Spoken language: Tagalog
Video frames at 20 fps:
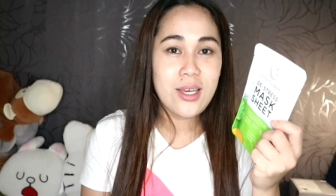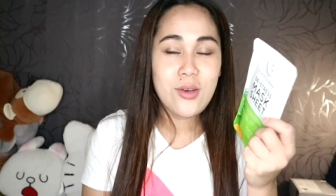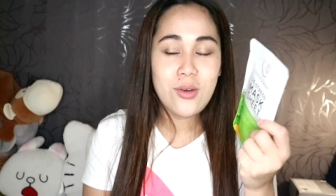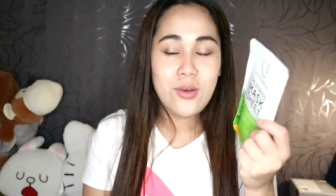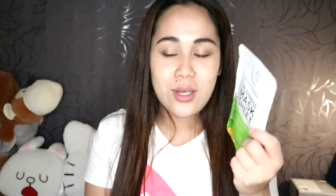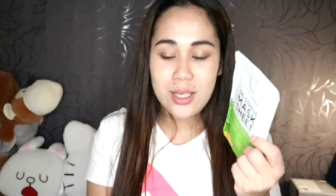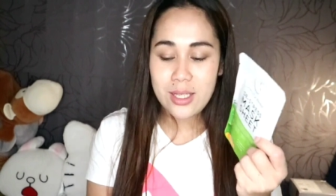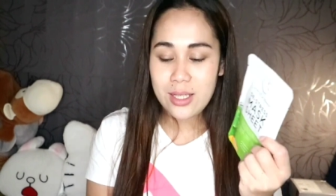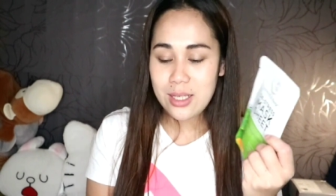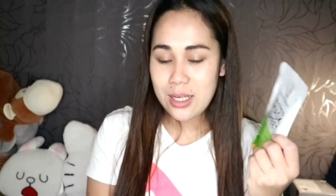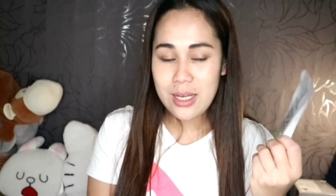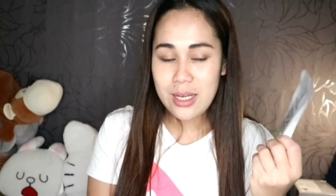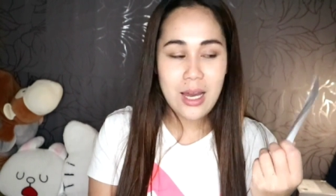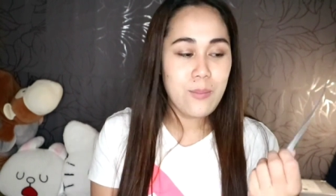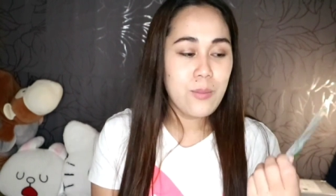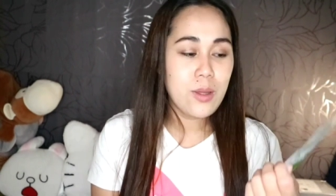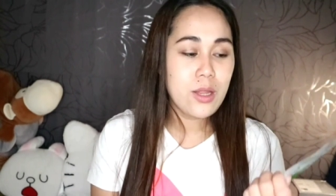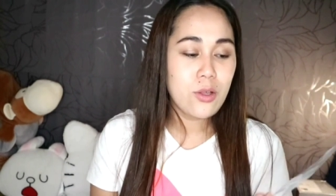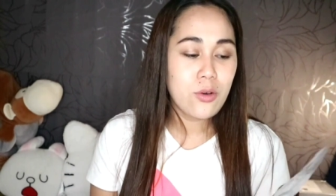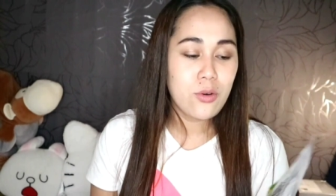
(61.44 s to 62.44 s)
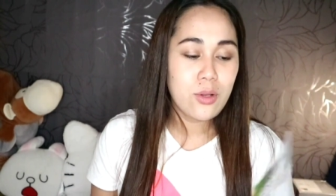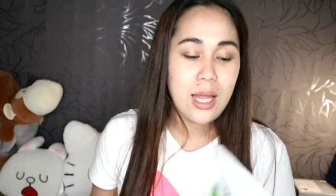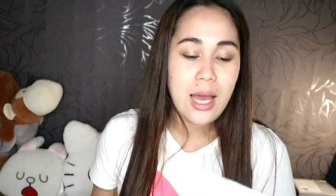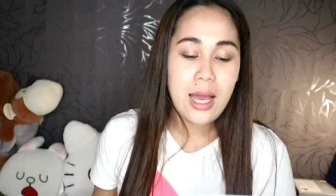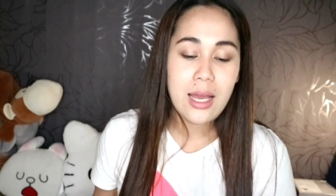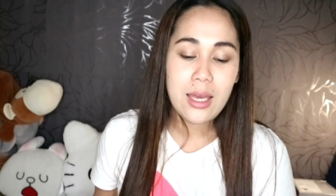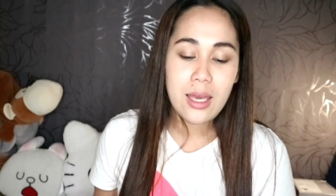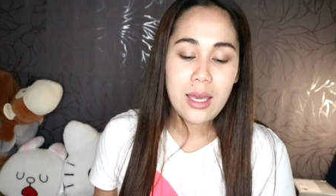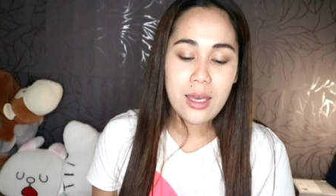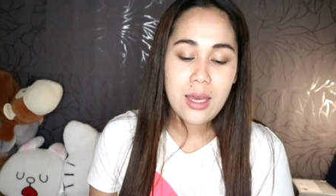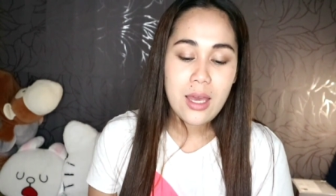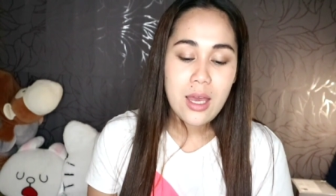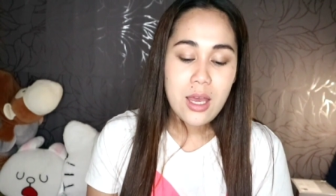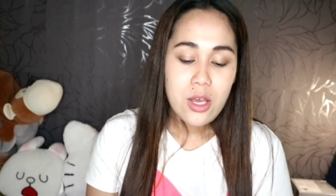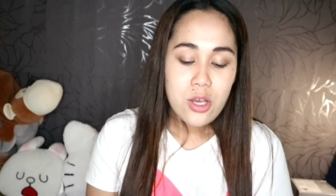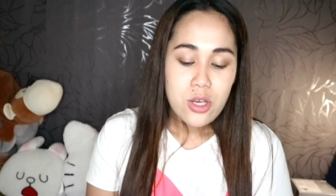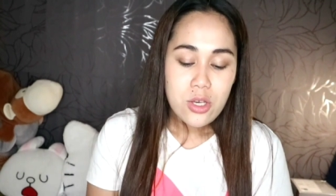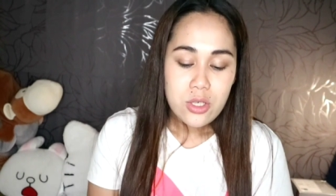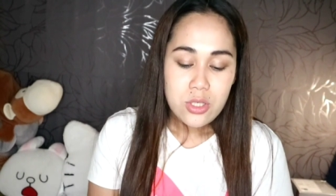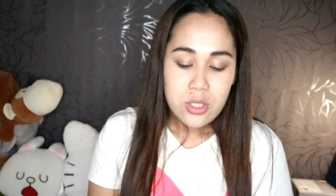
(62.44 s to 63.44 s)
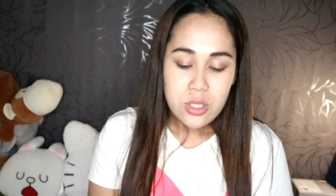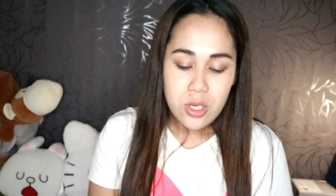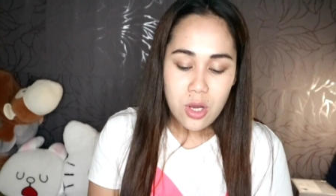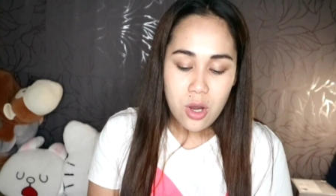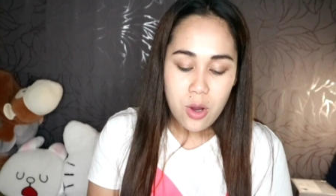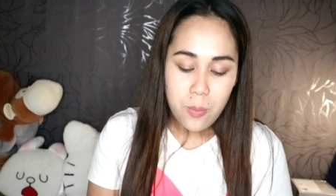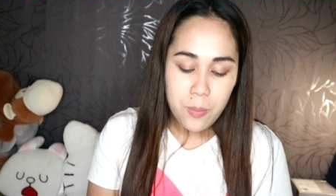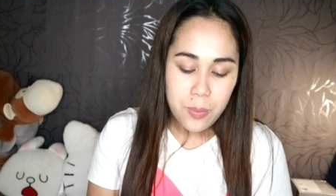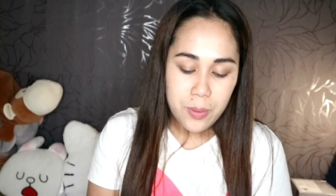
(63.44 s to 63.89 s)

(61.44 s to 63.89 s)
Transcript: yung ginagamit ko lagi. So,